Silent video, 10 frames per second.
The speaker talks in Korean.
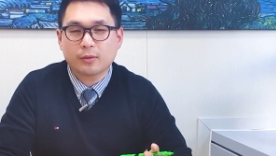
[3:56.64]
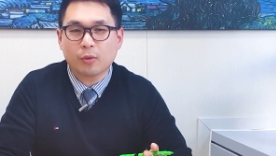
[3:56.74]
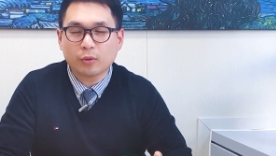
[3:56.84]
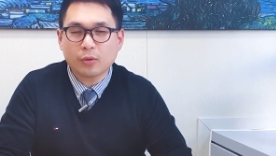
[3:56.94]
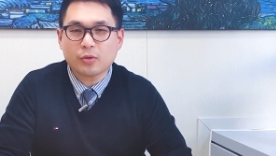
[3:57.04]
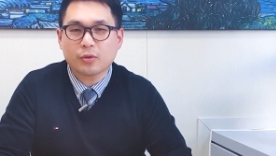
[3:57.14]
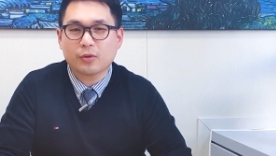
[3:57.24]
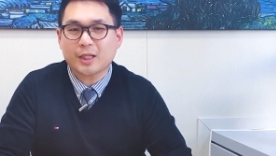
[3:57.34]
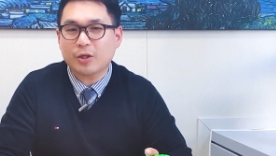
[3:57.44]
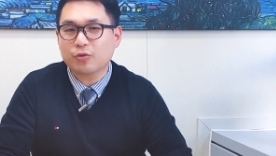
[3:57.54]

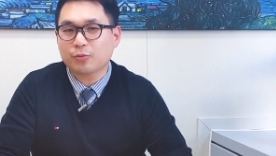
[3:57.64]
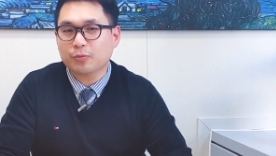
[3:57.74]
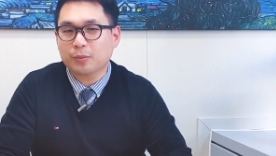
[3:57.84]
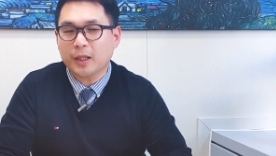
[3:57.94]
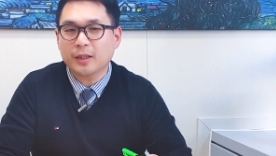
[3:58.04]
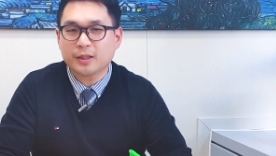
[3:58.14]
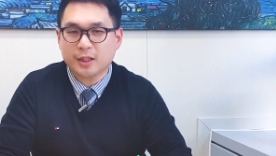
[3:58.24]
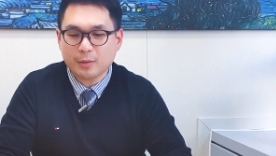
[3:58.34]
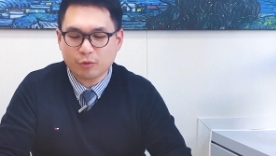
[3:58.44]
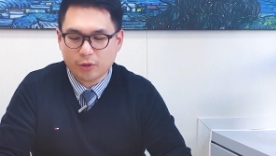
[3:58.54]
공통적으로 자주 받는
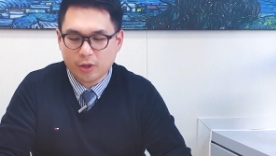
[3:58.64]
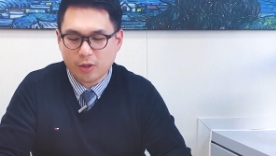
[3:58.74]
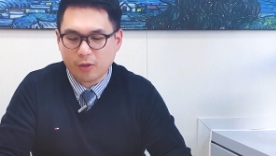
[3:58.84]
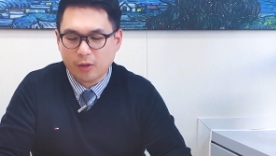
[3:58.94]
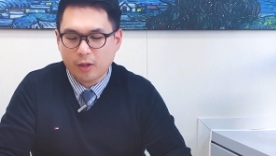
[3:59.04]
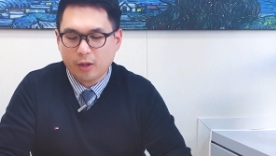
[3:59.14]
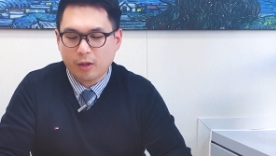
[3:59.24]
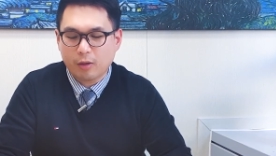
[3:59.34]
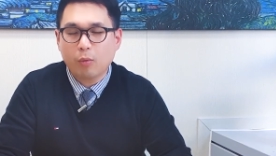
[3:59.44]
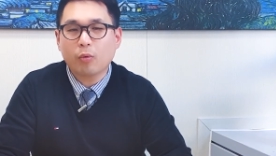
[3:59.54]
질문은요.
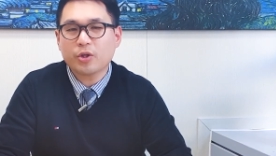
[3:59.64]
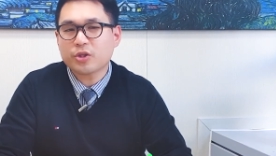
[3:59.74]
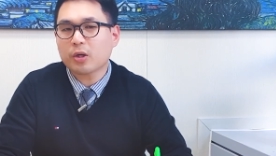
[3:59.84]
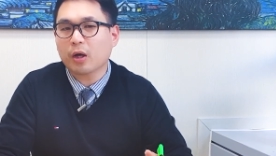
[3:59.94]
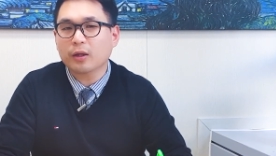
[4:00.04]
어, What is your